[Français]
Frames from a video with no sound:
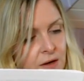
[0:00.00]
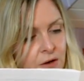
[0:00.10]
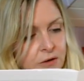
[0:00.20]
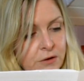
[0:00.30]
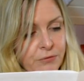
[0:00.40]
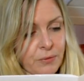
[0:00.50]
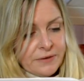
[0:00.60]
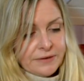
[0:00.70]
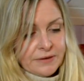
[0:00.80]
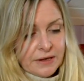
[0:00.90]
Quand le froid
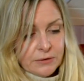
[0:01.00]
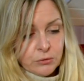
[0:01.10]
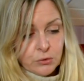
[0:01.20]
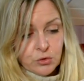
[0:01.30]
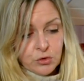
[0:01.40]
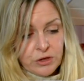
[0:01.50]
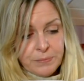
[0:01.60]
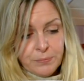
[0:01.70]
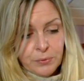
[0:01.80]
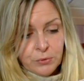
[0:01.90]
s'attaque à notre
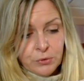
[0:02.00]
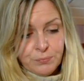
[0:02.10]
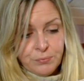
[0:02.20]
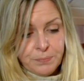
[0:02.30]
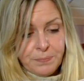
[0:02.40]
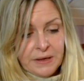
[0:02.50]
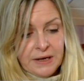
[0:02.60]
jolie peau de poupée,